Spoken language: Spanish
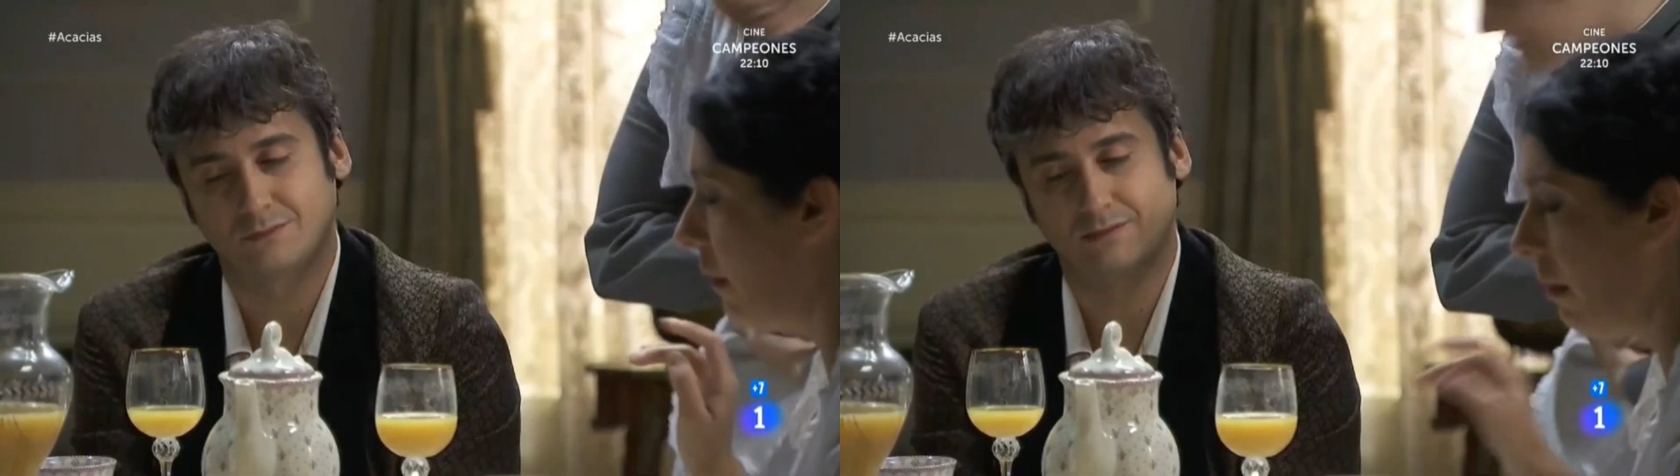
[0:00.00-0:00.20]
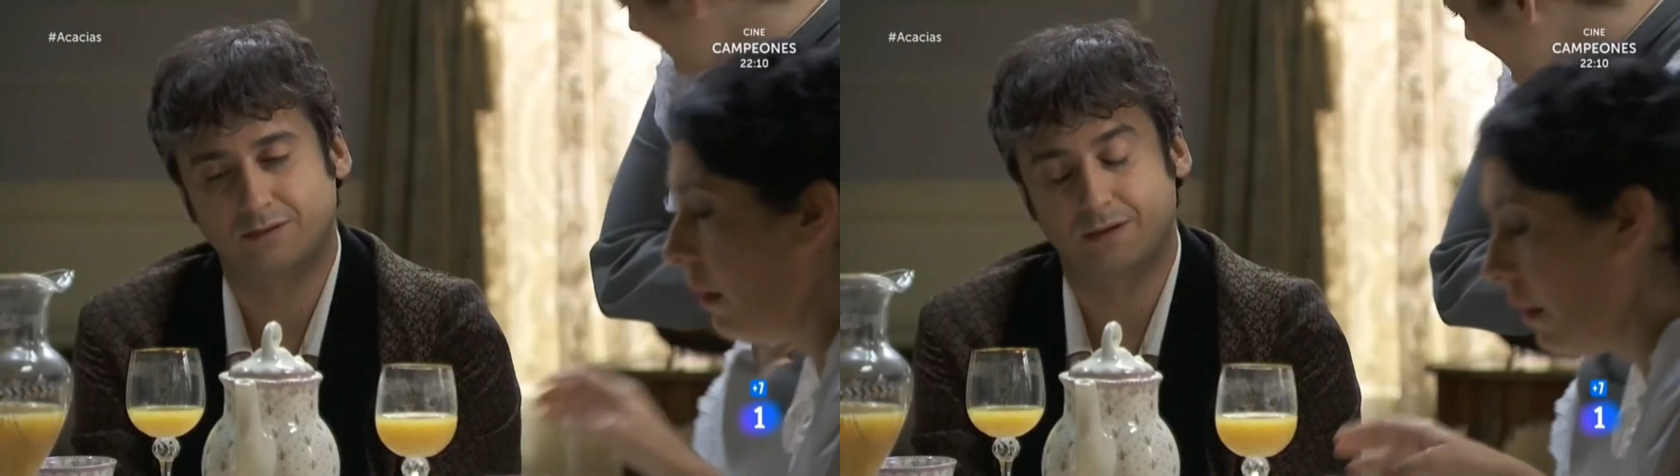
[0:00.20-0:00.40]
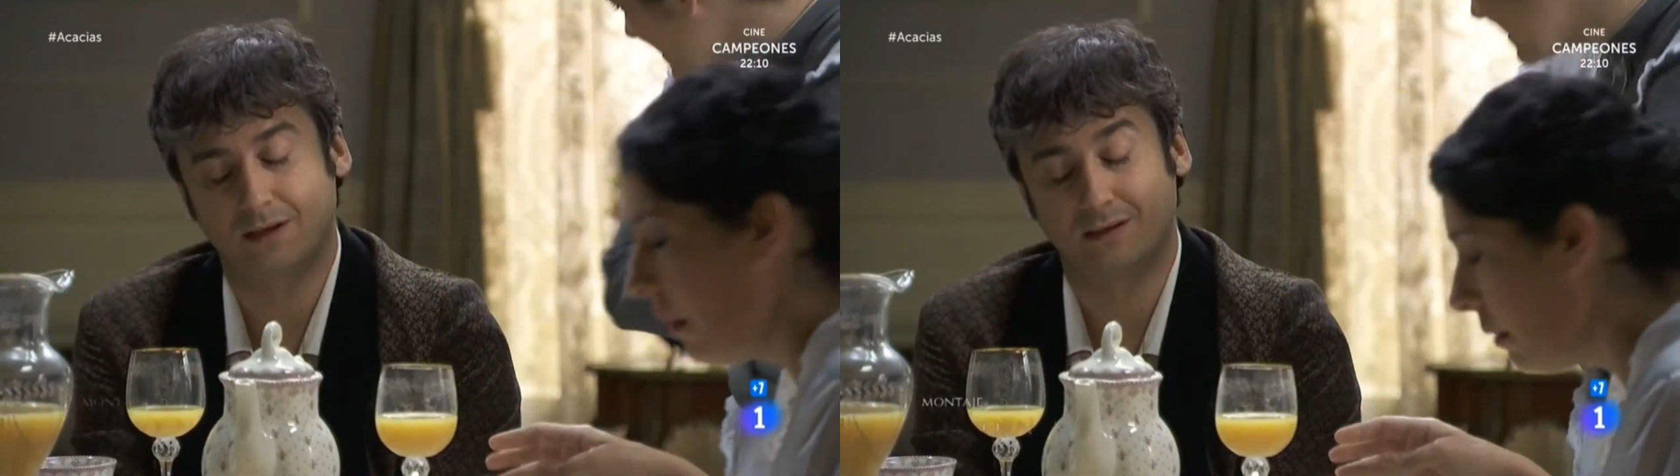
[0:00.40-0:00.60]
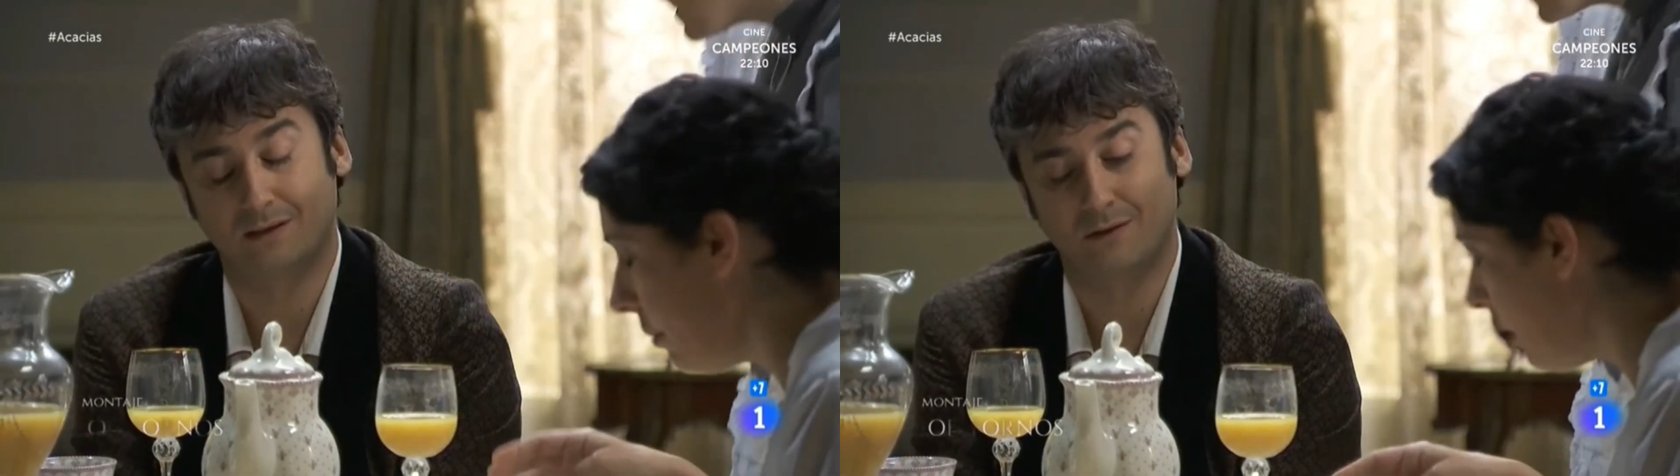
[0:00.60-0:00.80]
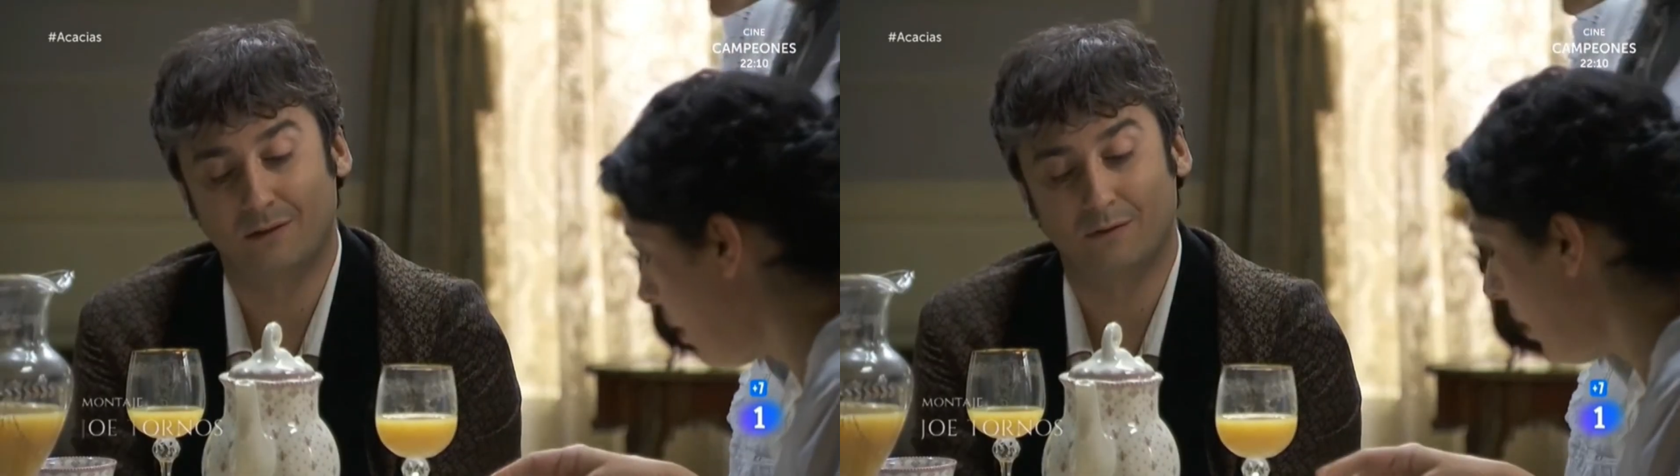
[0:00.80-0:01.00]
Fabiana
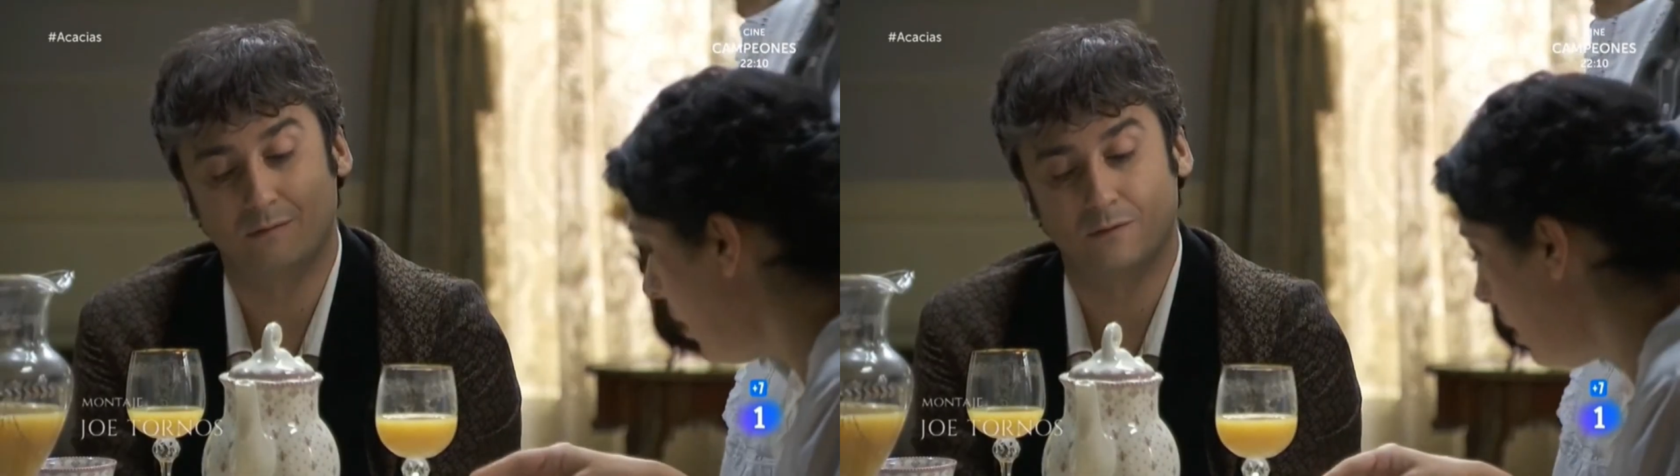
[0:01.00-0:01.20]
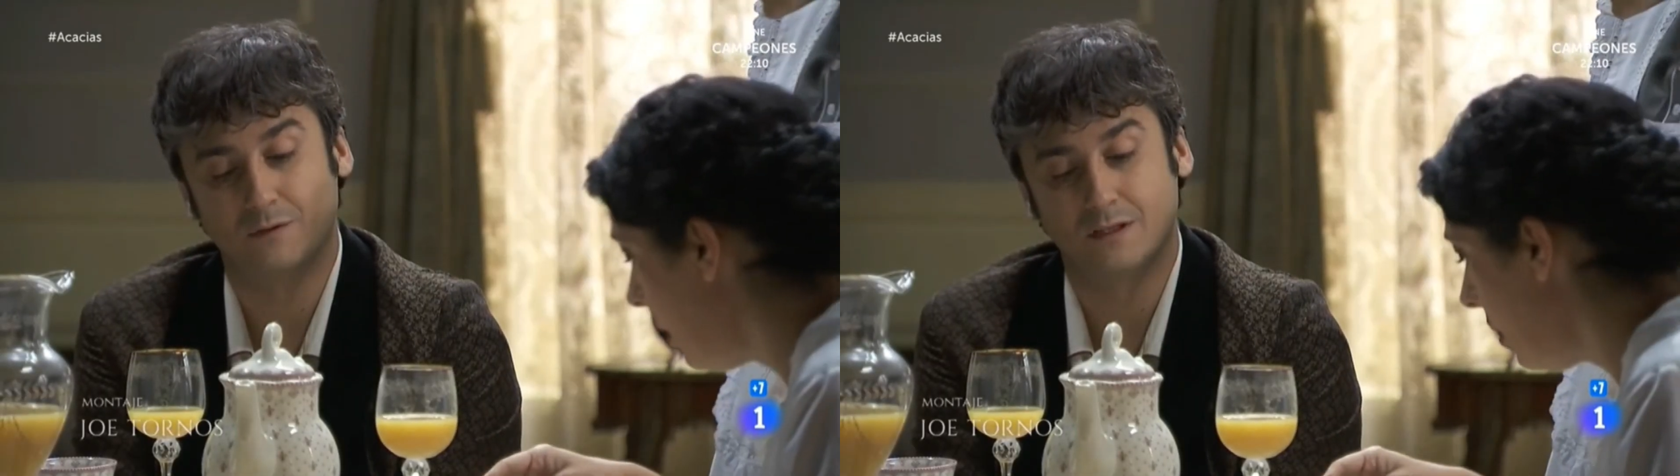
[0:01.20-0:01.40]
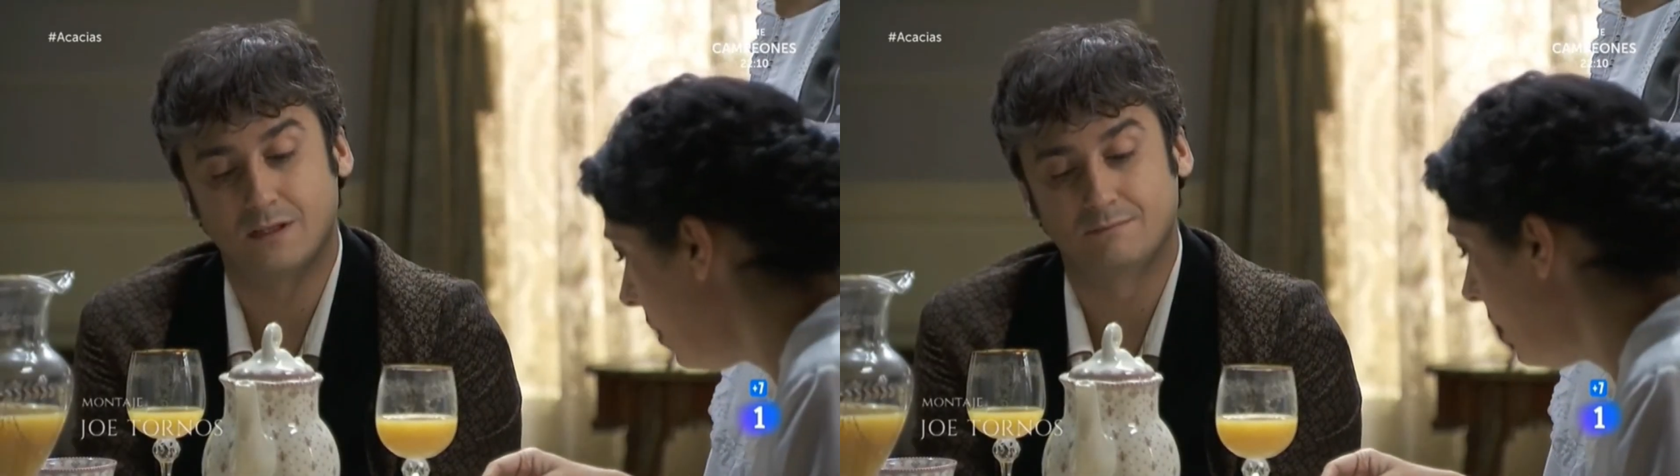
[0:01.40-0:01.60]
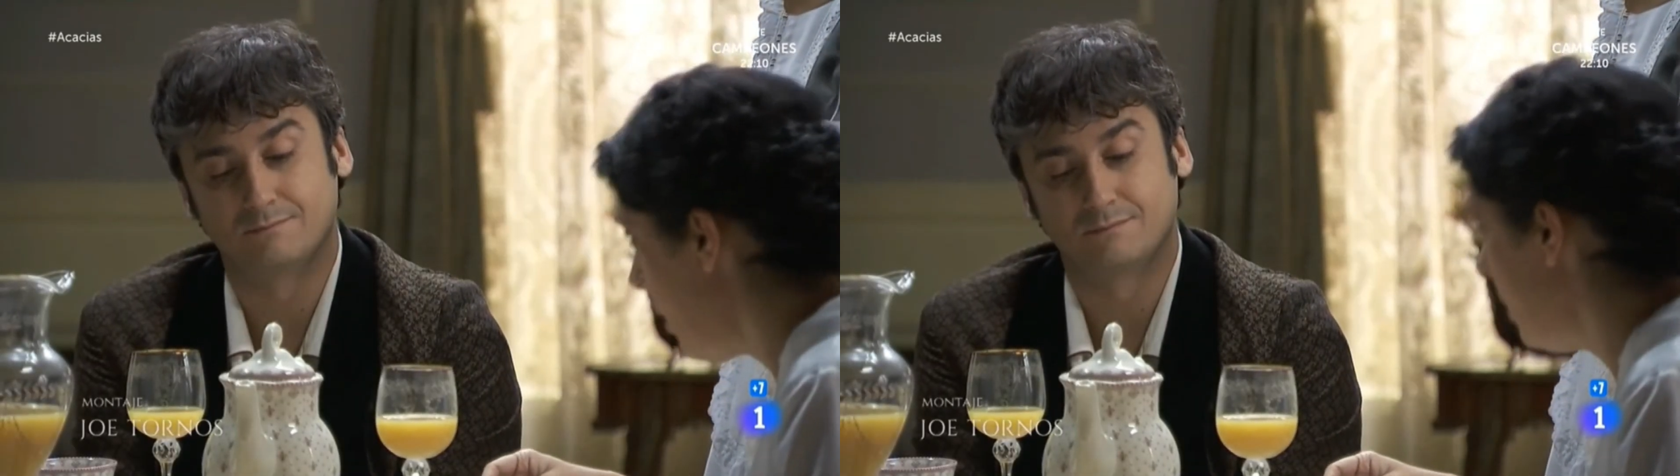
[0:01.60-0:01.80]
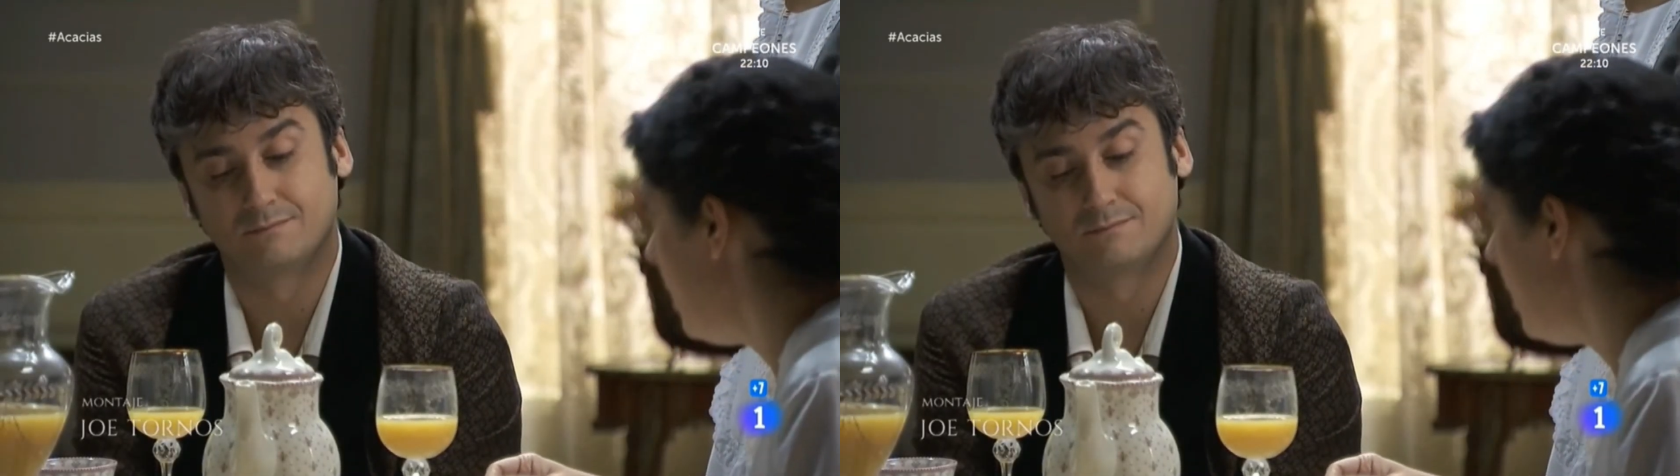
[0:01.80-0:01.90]
tiene una voz muy bonita.